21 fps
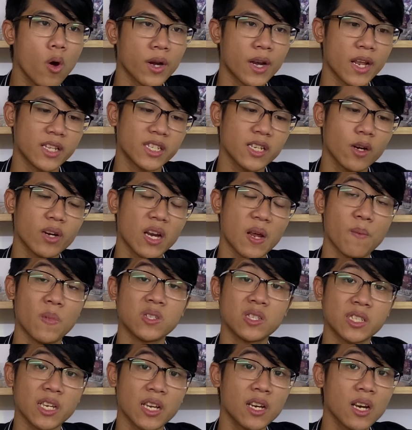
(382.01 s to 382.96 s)
Thì sau này
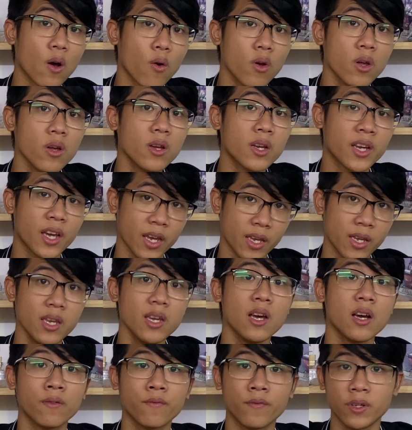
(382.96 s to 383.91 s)
mình sẽ nói kỹ
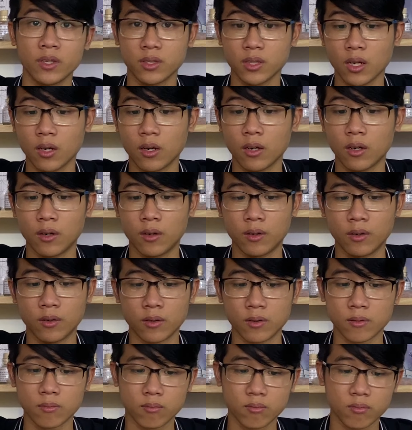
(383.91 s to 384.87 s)
hơn về
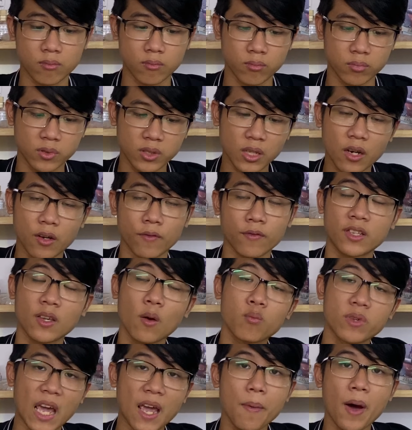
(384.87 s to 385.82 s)
từng
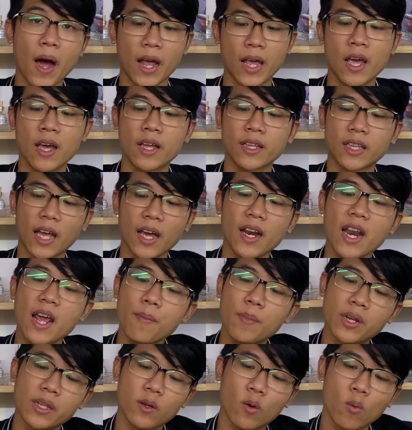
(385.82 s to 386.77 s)
trong trải bài, tại ở đây
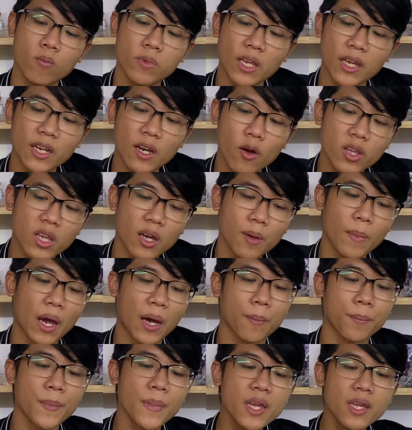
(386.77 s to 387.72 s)
mình cũng chỉ nói cho các
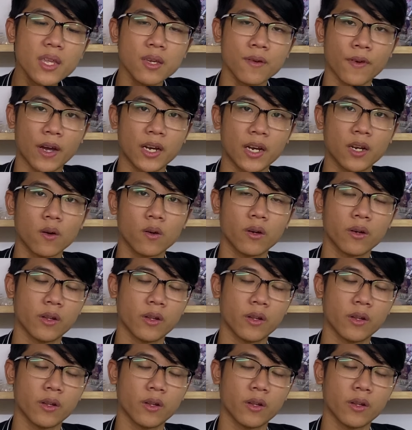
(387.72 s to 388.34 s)
bạn biết như vậy thôi.